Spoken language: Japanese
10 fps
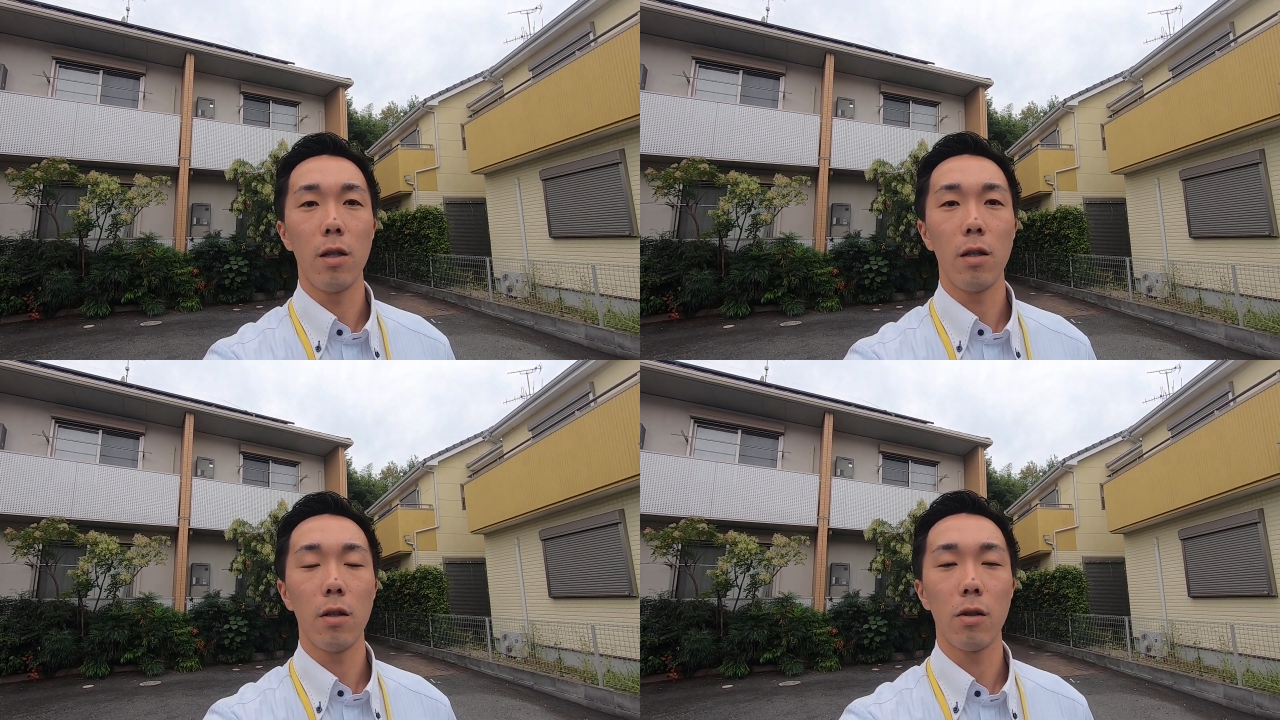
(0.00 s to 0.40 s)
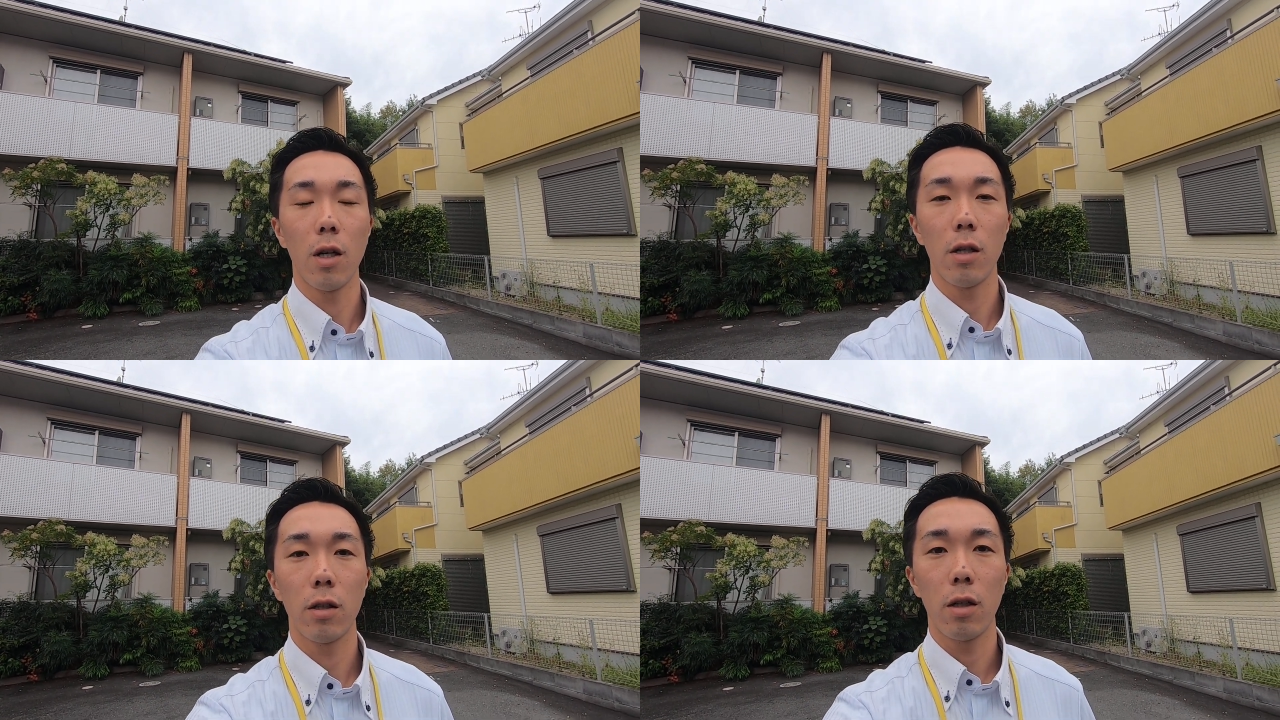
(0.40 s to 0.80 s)
近鉄
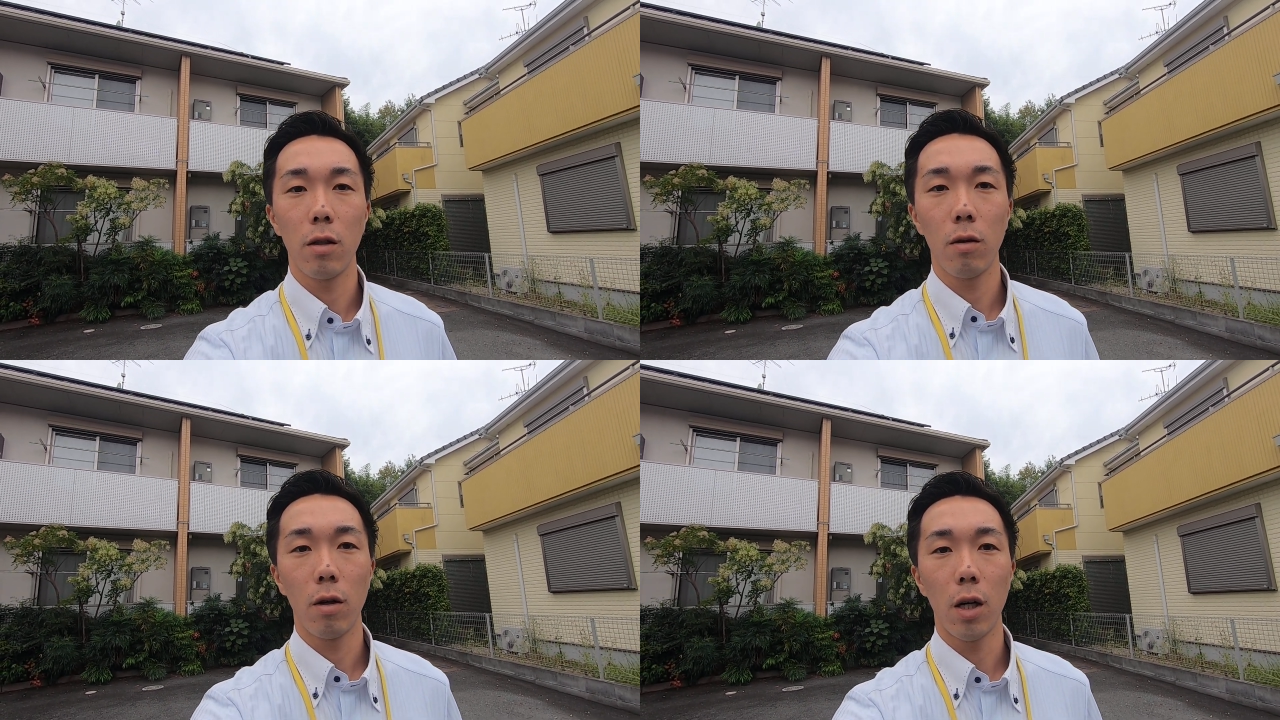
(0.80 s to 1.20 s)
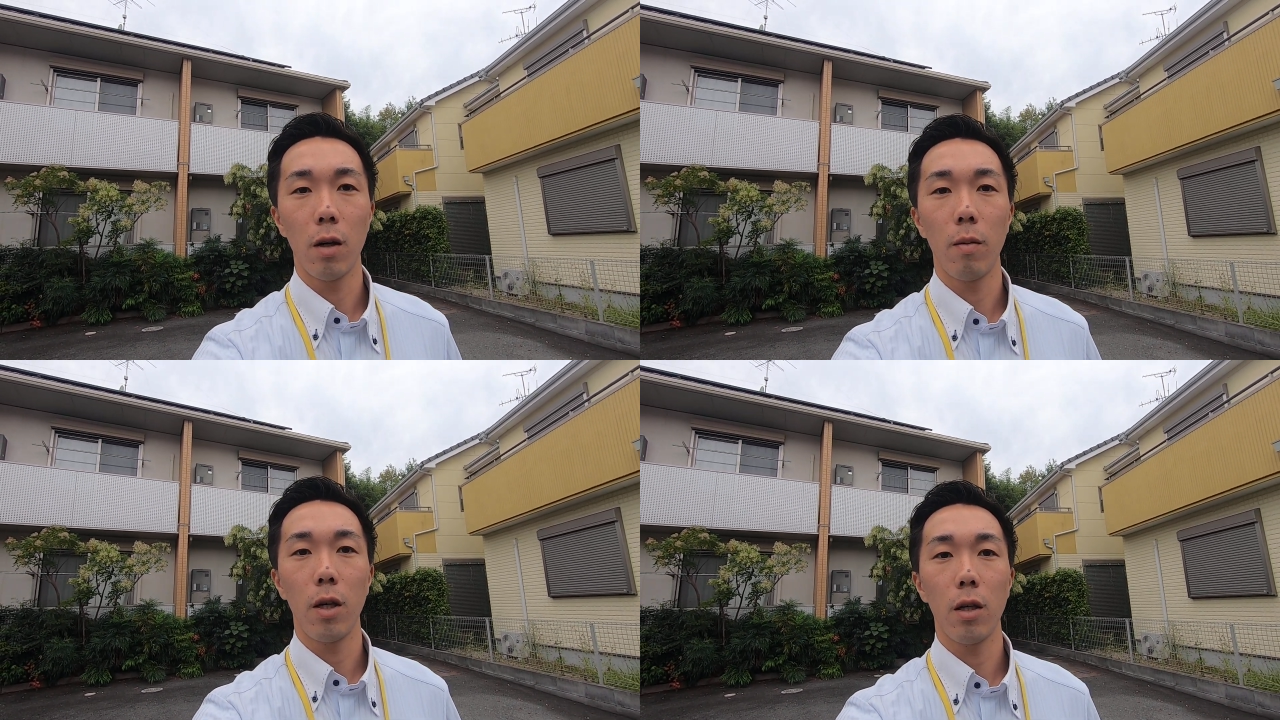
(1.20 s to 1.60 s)
奈良線のあ
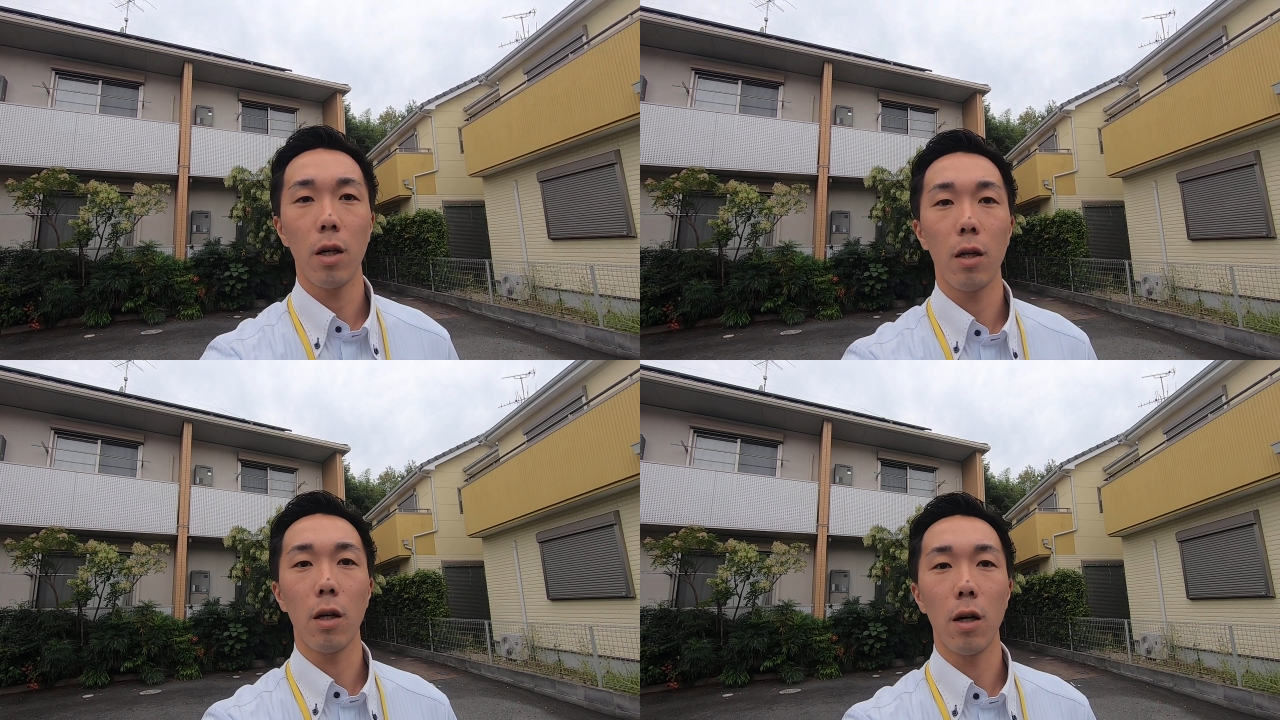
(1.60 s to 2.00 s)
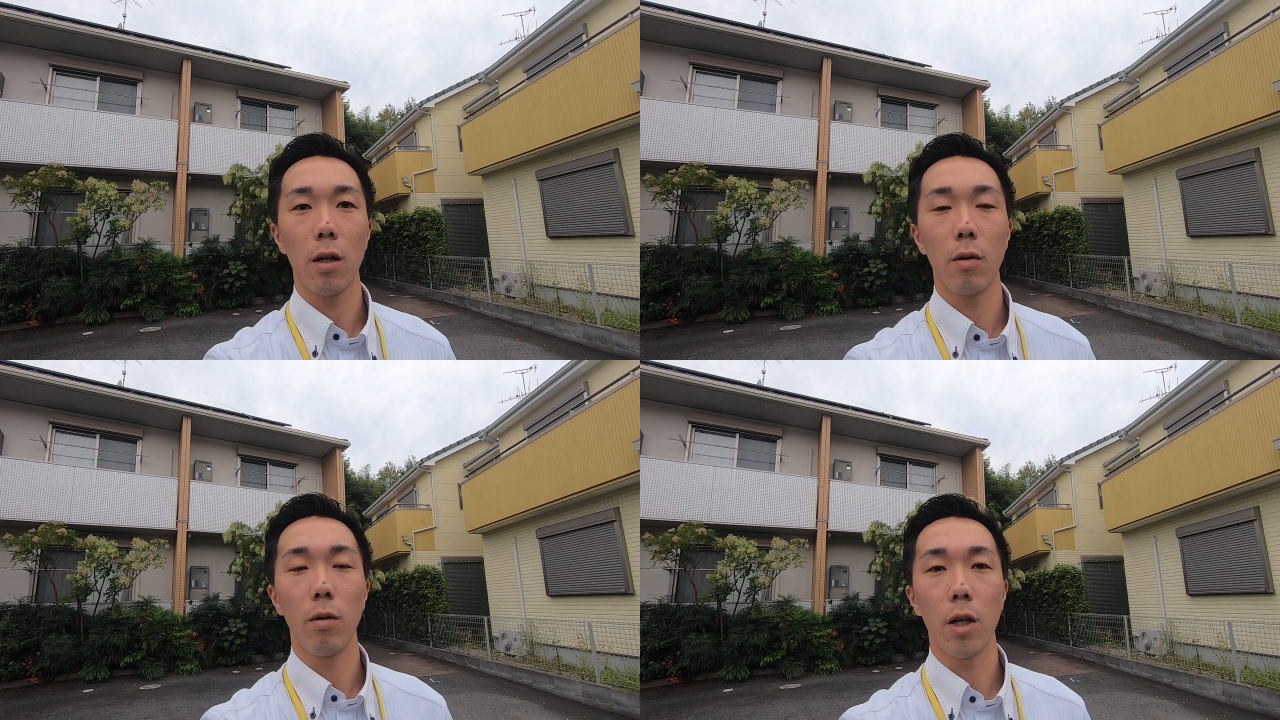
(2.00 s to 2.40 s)
やめ池駅か
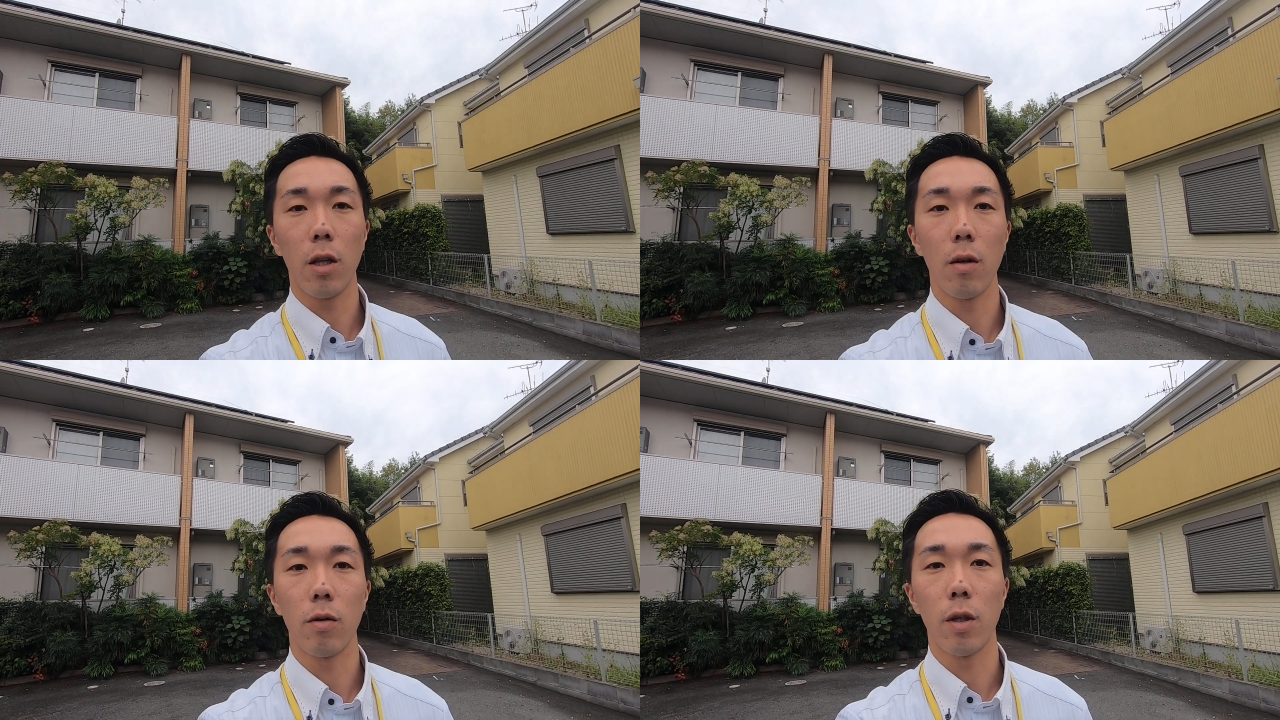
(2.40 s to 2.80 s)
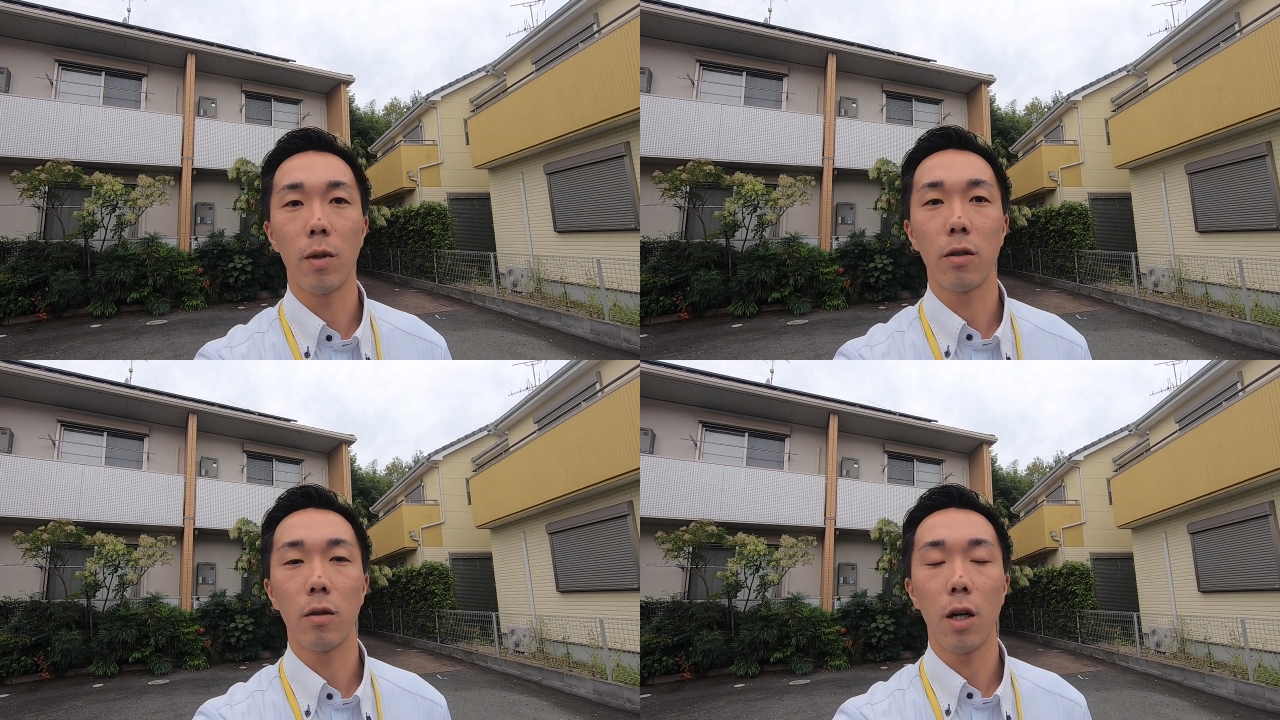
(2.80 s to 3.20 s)
ら徒歩圏内にございます